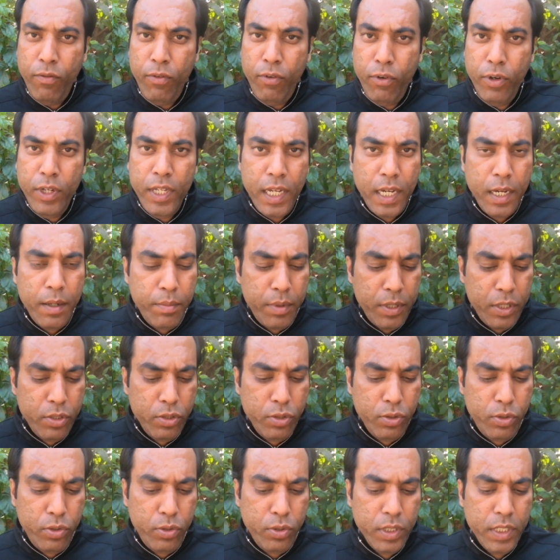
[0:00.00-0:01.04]
वो यहाँ पर
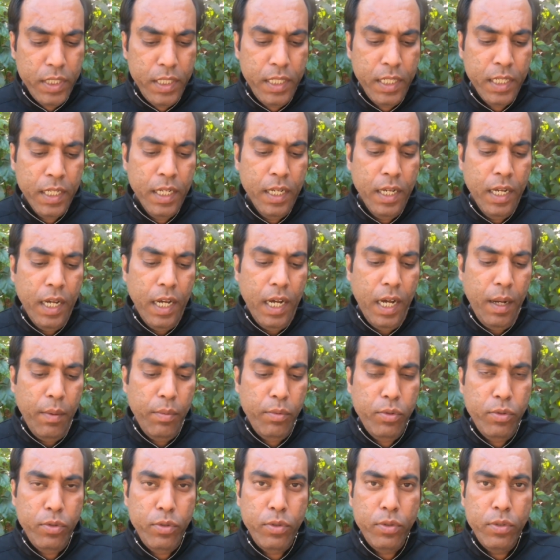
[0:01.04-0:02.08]
शो होगी
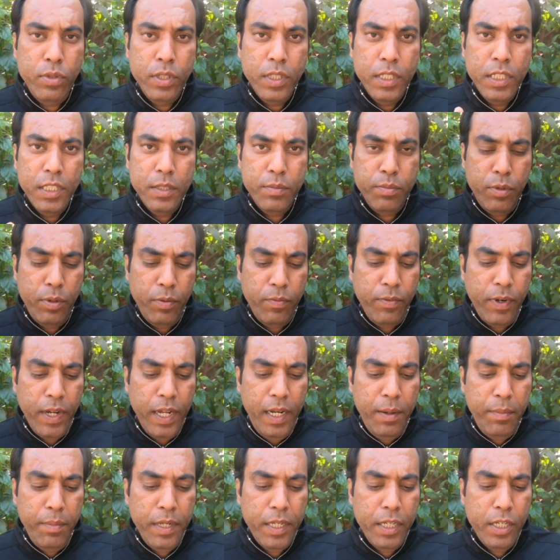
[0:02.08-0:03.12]
आपको इस
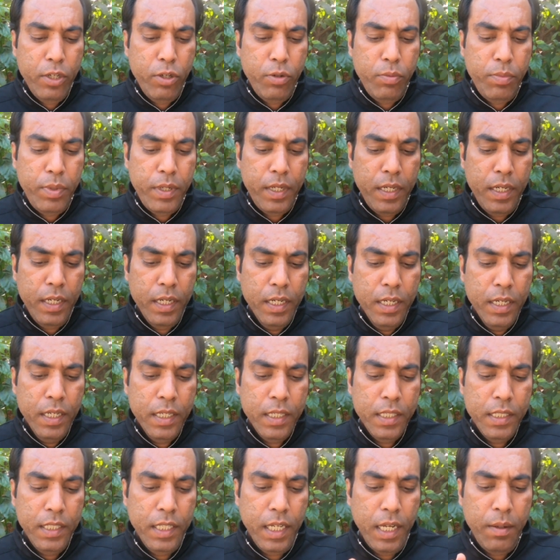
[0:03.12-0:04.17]
प्रोफाइल पिक के ऊपर
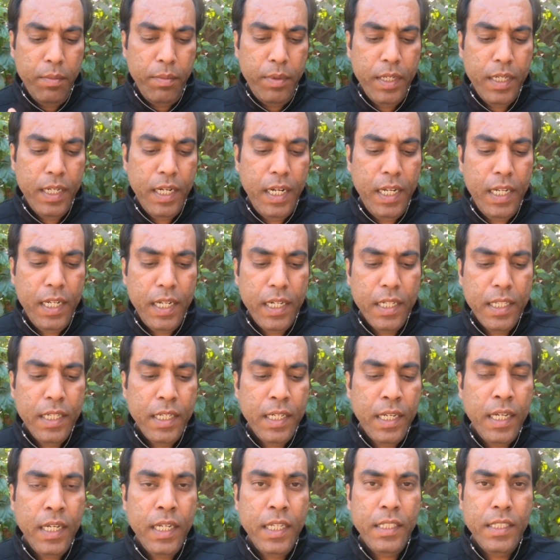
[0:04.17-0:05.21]
यहाँ पर क्लिक कर
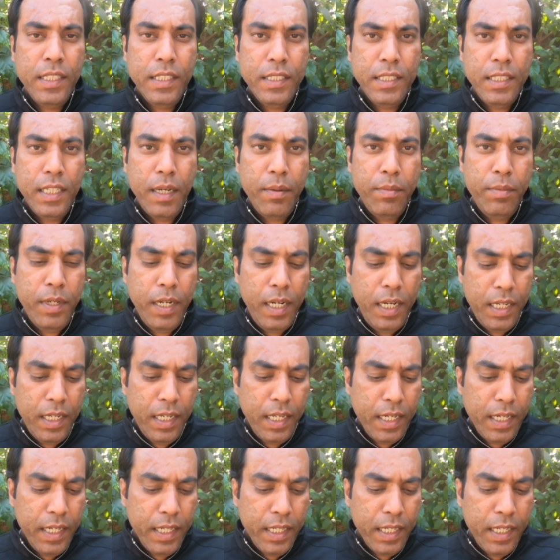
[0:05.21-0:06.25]
देना है जैसे आप क्लिक
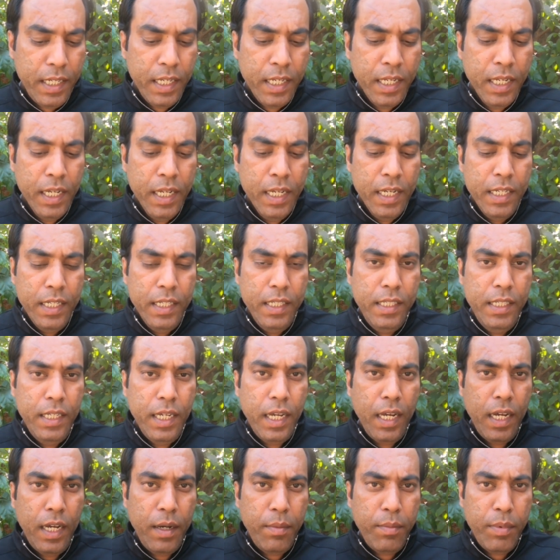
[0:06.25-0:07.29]
करेंगे
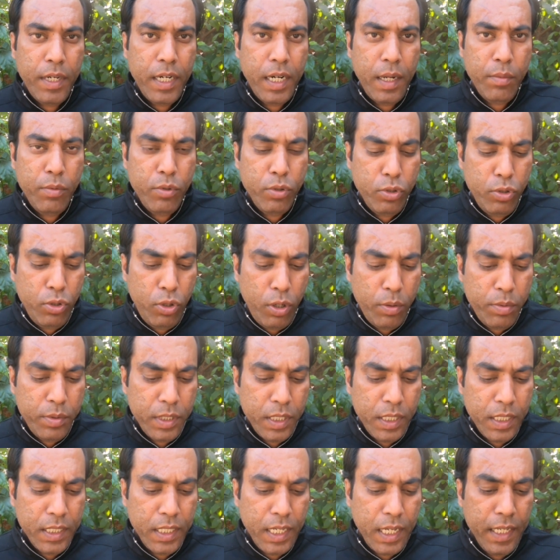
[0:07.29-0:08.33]
यहाँ पर आपको दो
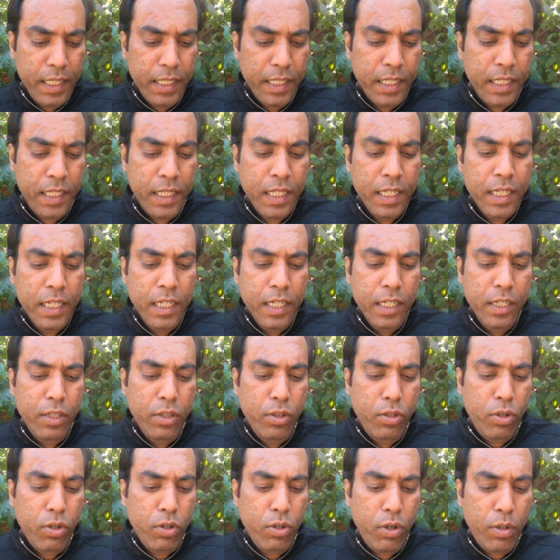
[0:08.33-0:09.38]
ऑप्शन आएंगे
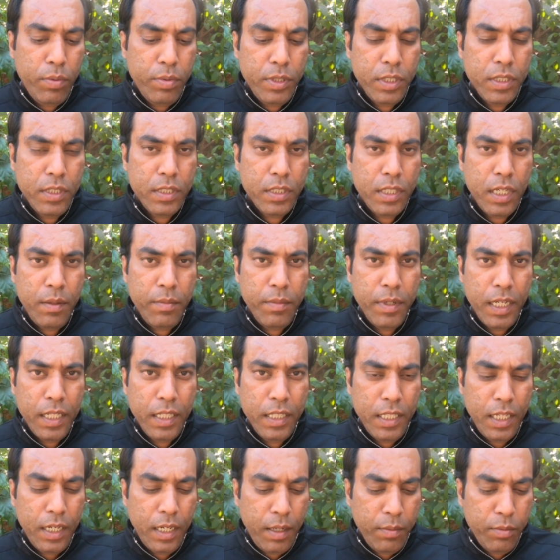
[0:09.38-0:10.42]
इन दोनों ऑप्शंस का मैं
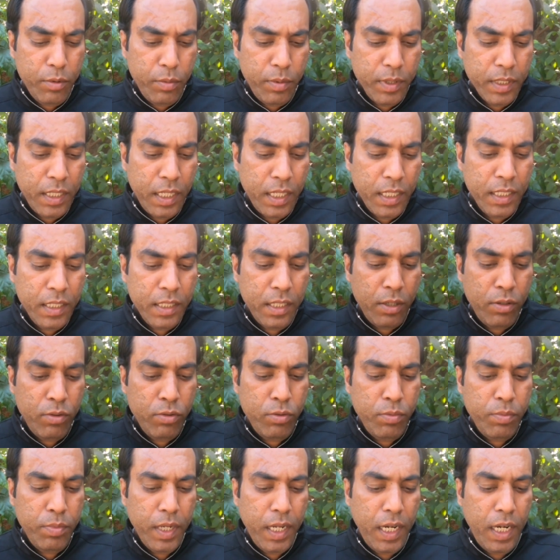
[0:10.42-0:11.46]
अंतर आपको बता देता
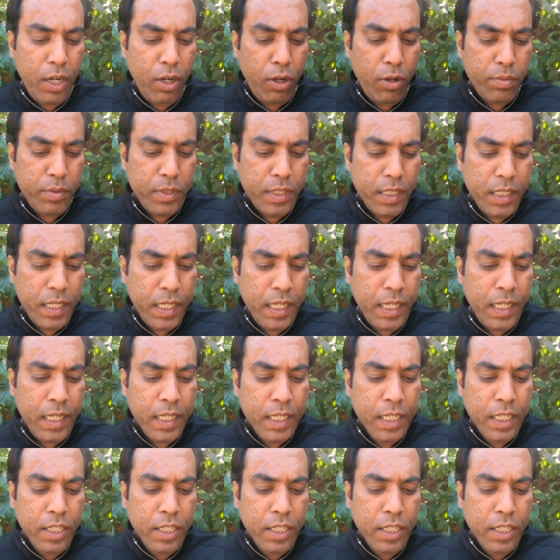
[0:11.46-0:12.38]
हूँ पहला ऑप्शन है